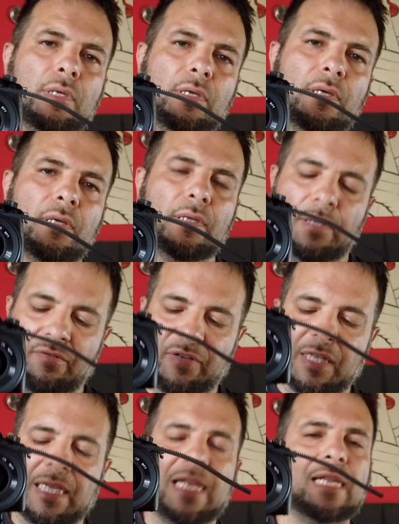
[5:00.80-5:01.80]
eh, i
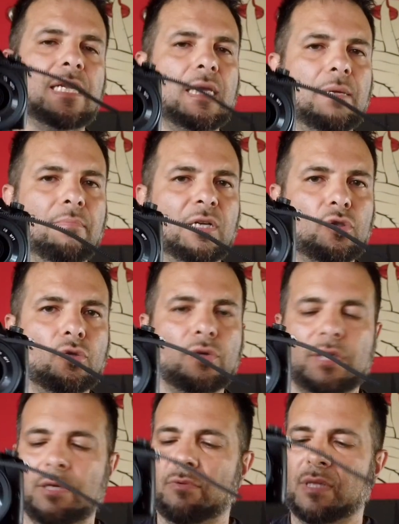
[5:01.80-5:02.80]
fratelli
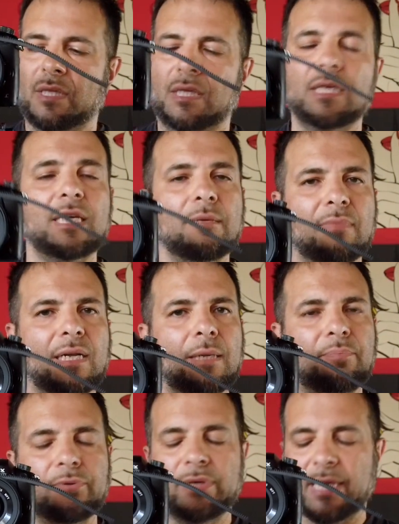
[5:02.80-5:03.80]
maggiori, quindi i
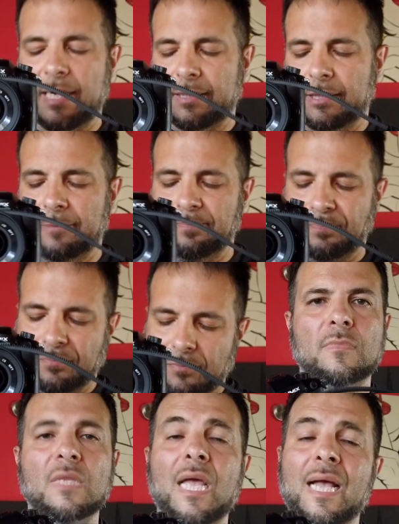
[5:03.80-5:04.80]
gimbal più grandi.
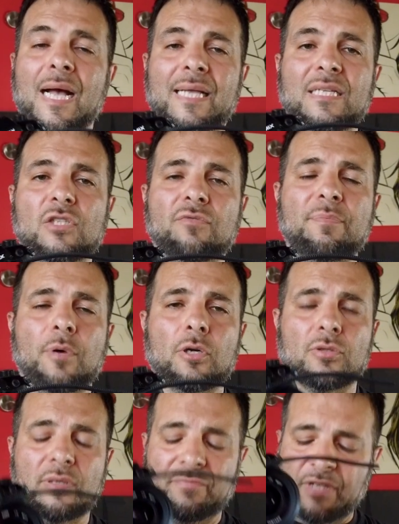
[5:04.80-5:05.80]
Adesso vi
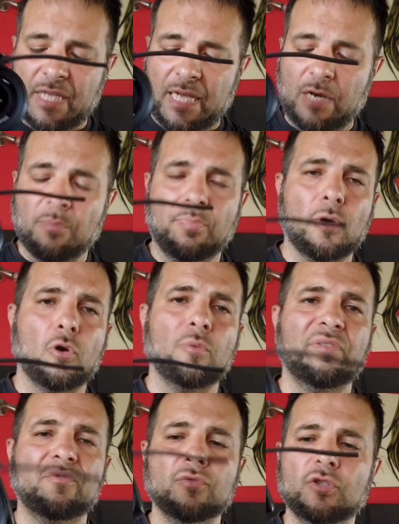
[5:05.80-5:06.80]
porto a vedere un po'
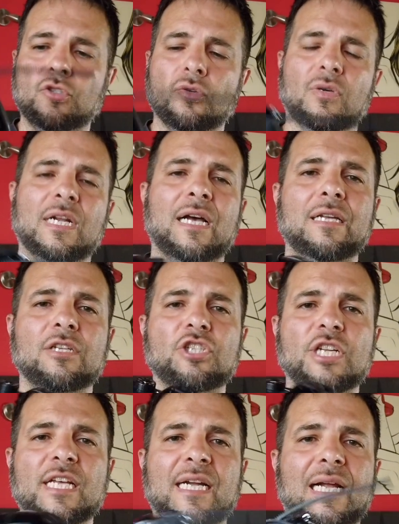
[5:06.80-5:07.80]
come funziona in
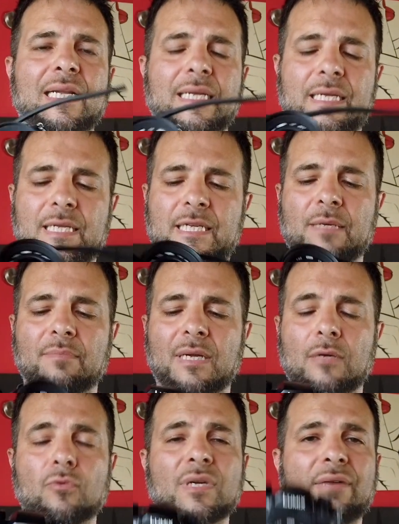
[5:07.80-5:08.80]
generale il
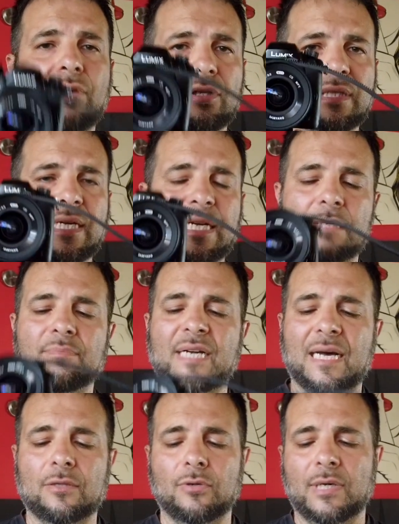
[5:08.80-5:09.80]
gimbal. Una volta
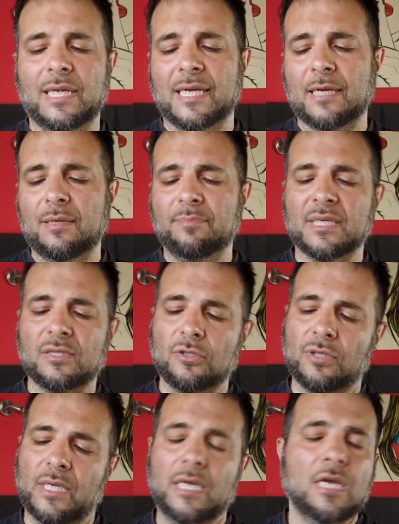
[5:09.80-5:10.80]
calibrato e la
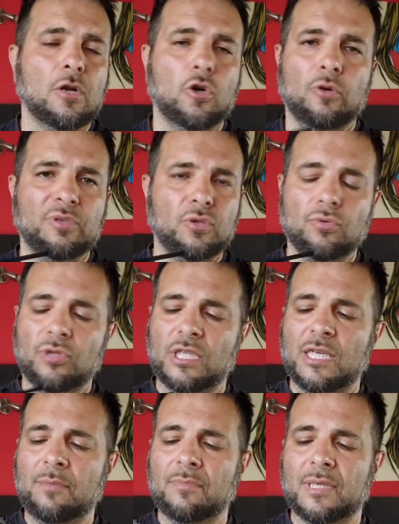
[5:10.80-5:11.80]
calibrazione come su
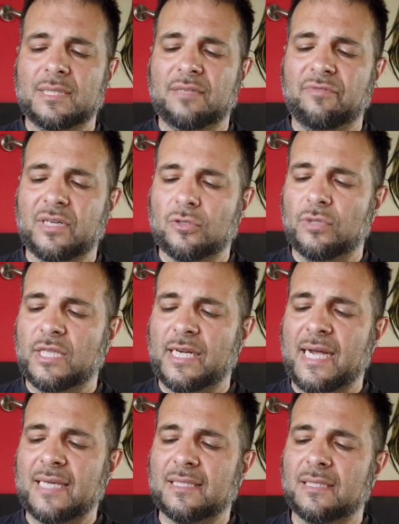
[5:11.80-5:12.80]
tutti i gimbal si fa sui
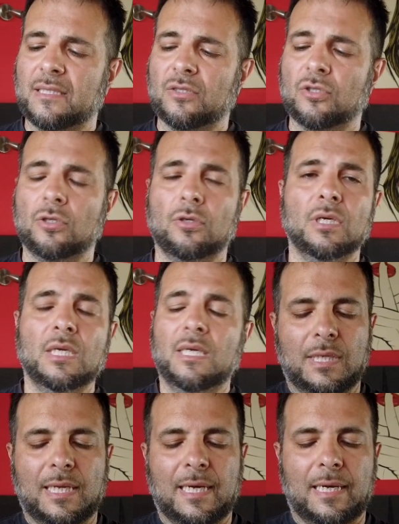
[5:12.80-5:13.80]
tre assi che sono
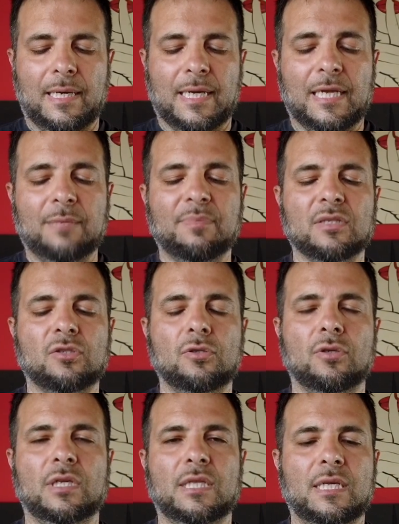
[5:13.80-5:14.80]
la
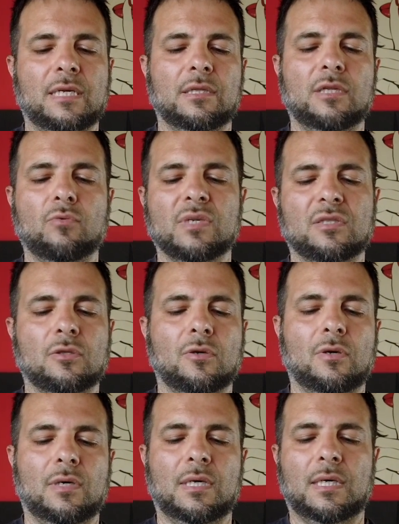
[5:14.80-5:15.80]
calibrazione di, di
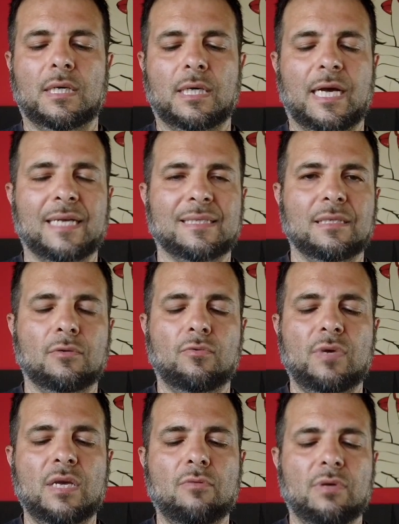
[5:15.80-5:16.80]
questo eh, asse
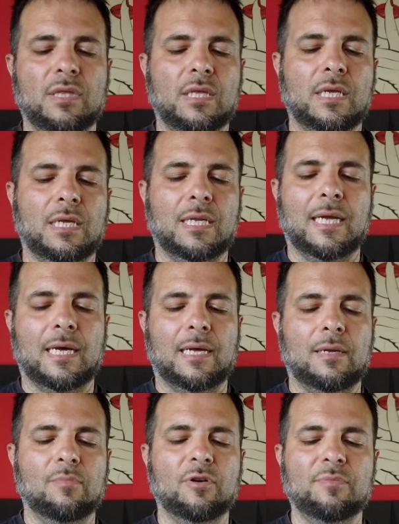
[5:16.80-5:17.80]
qui, quindi
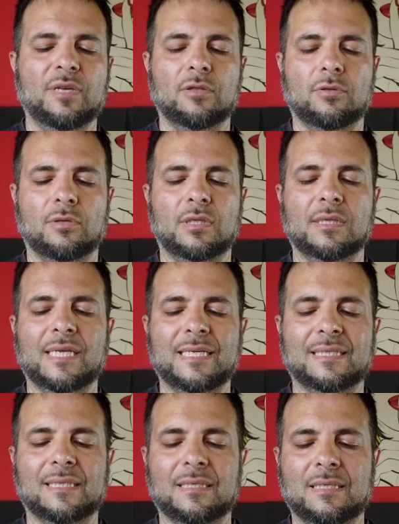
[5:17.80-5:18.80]
la, il movimento
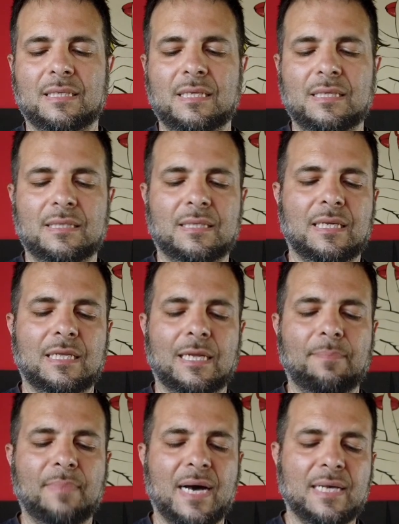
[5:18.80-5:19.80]
destra-sinistra
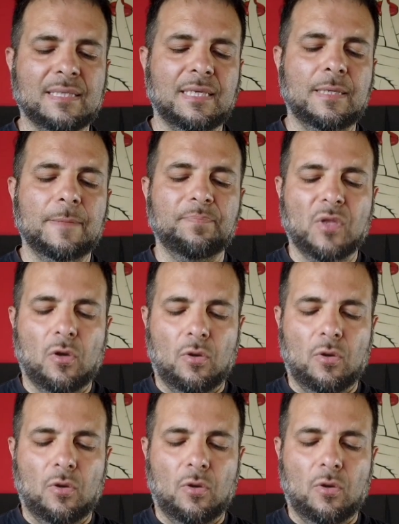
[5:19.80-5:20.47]
della base